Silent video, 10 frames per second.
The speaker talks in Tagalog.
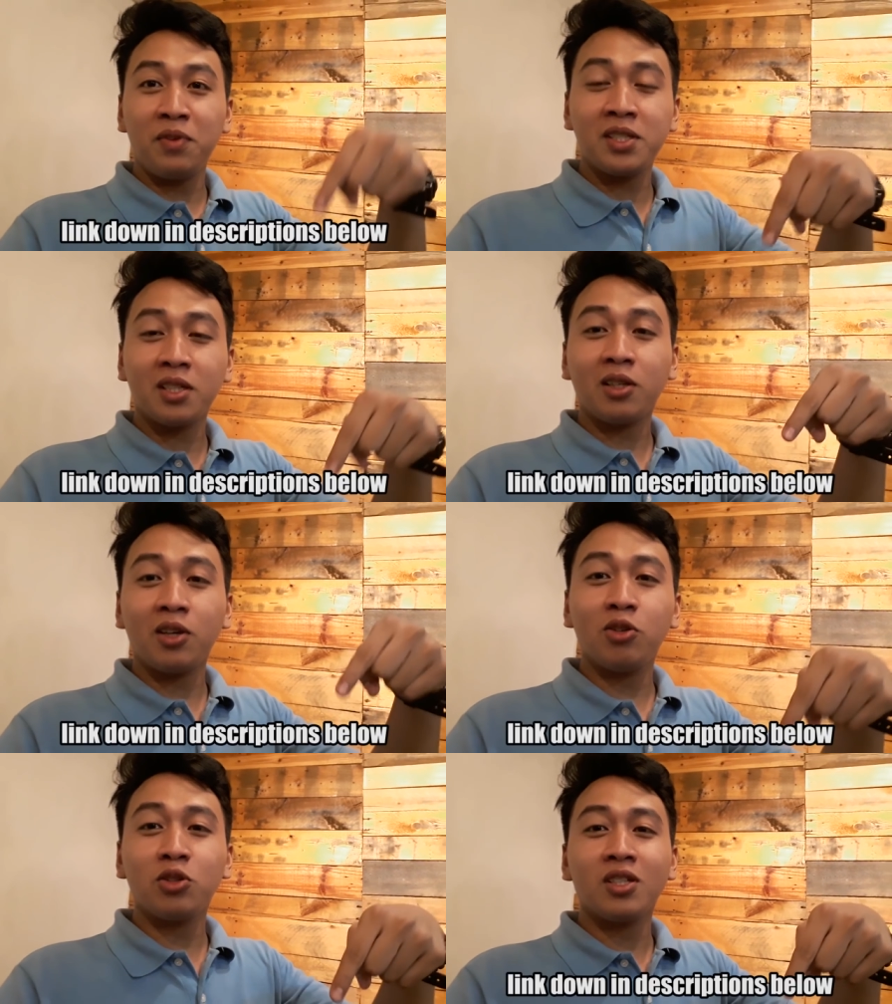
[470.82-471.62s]
visit
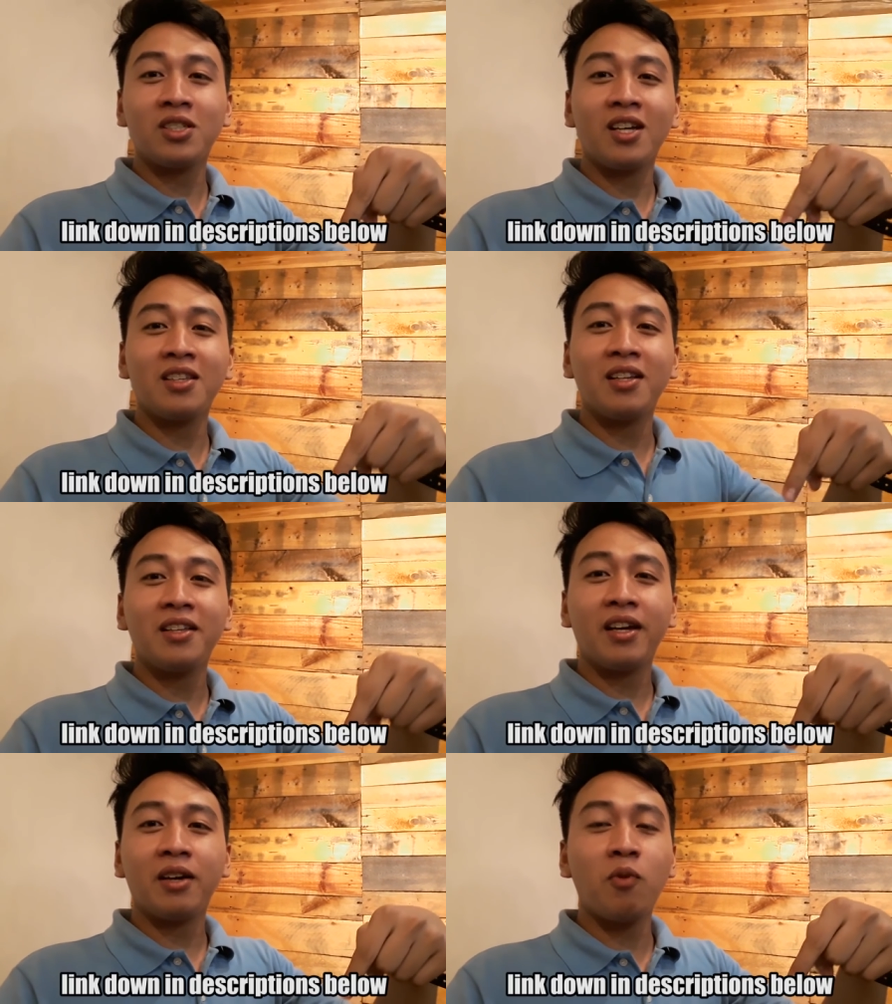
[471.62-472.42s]
kayo sa channel
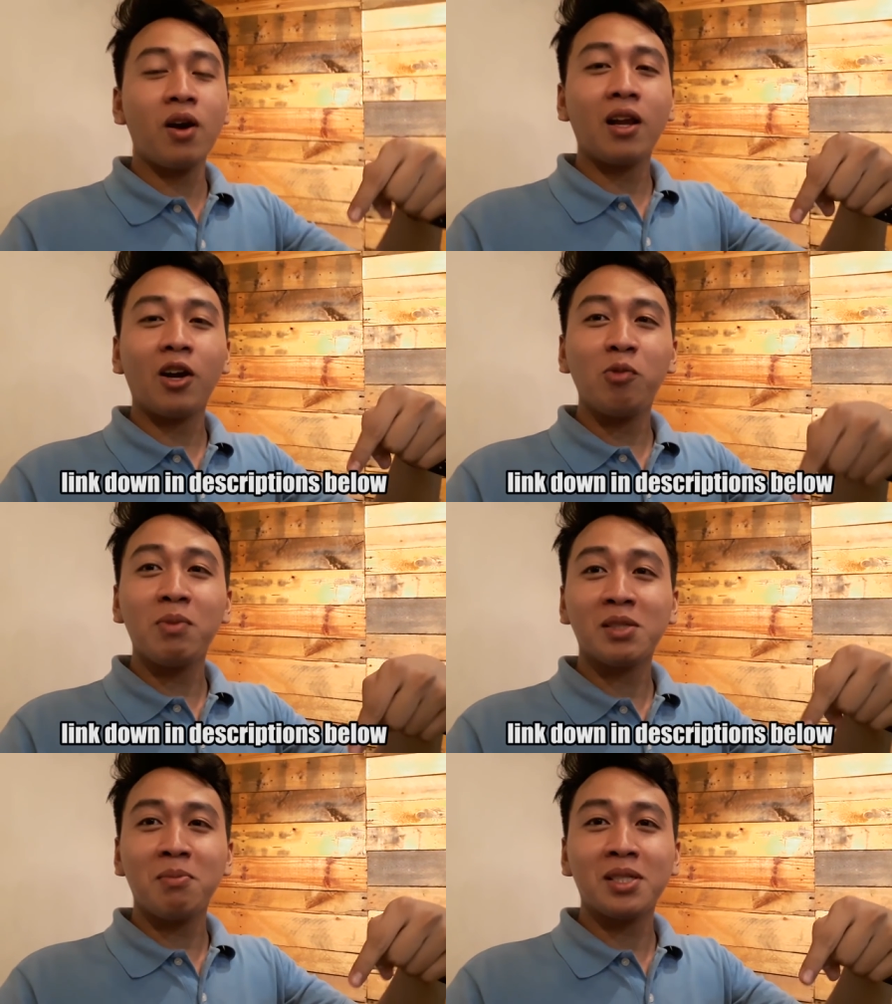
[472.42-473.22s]
niya. Huwag lang kayo
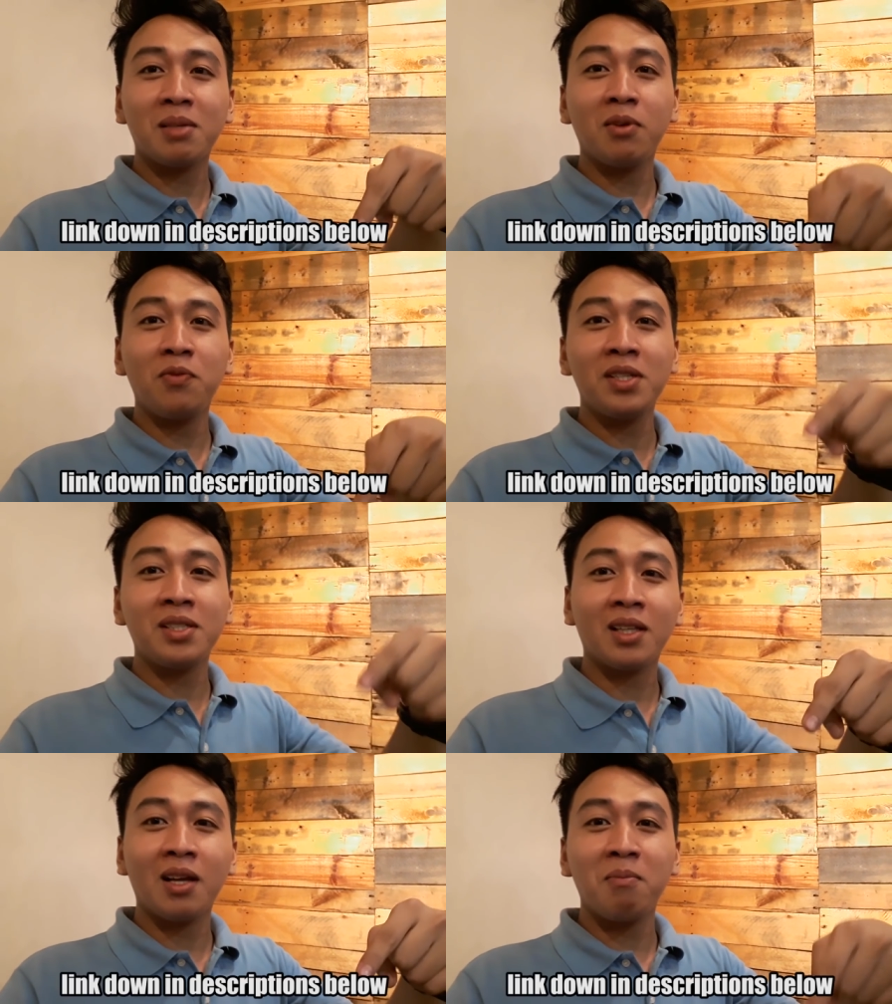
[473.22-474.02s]
basta-basta
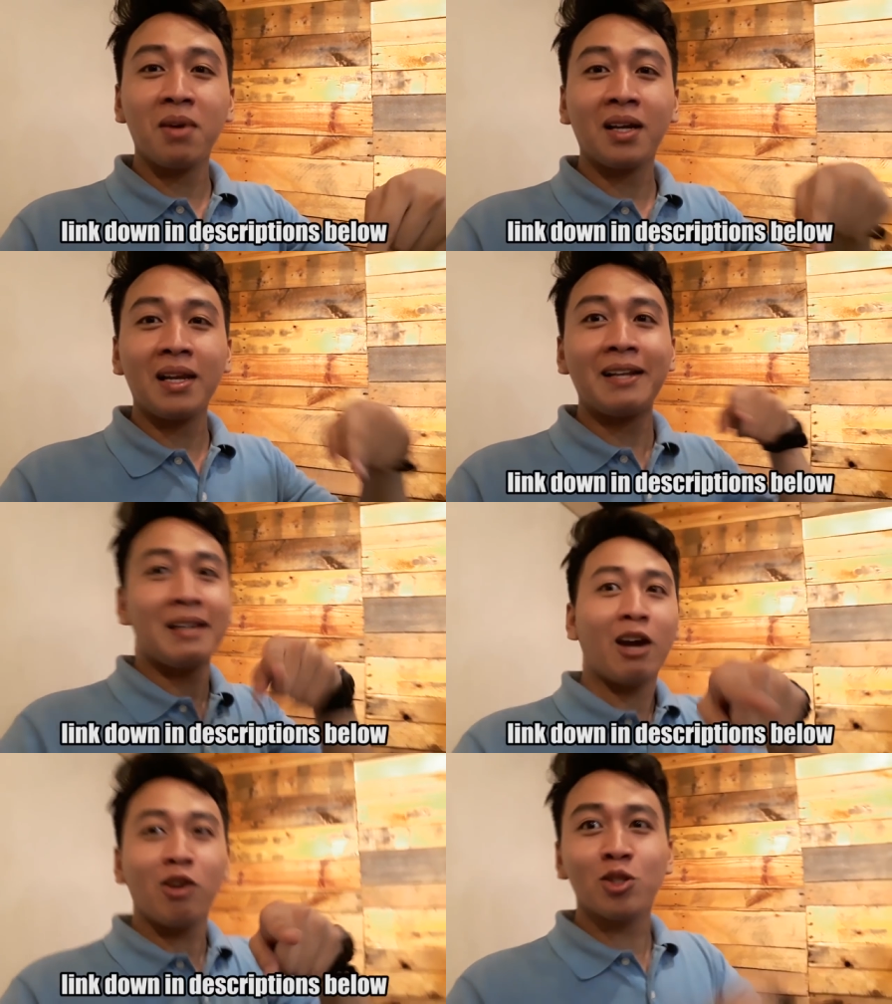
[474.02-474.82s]
mag-visit lang. Mag-click
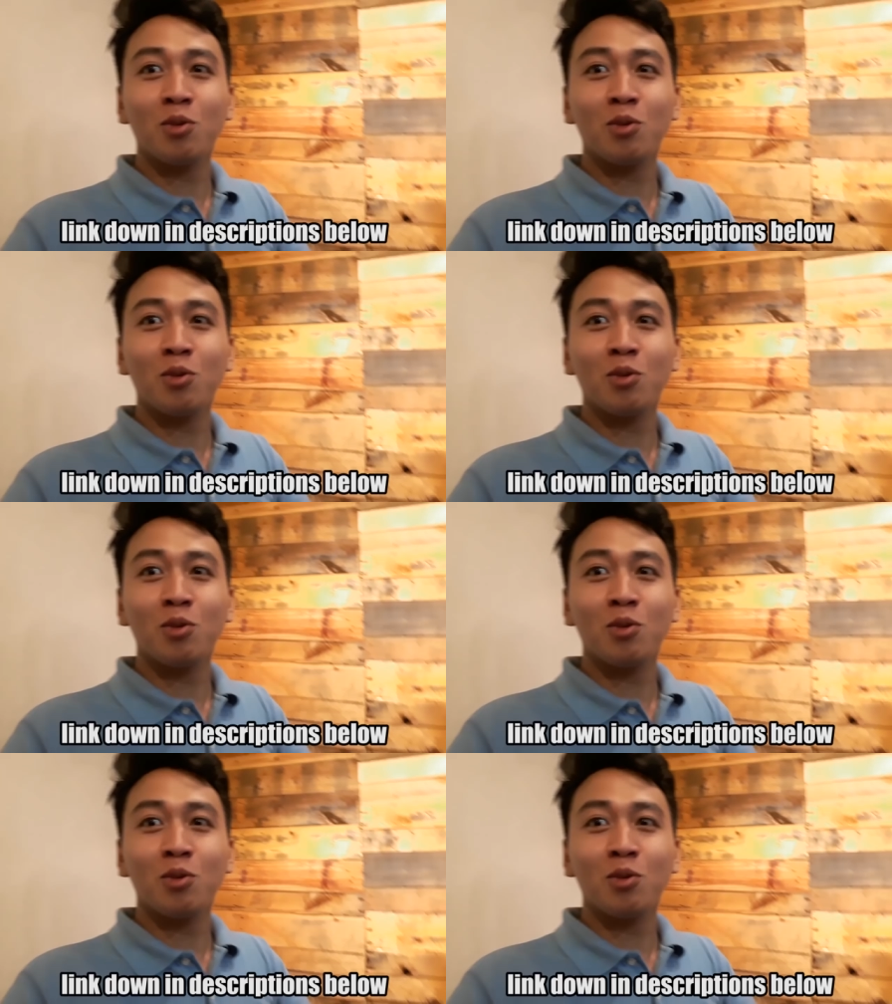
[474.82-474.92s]
na kayo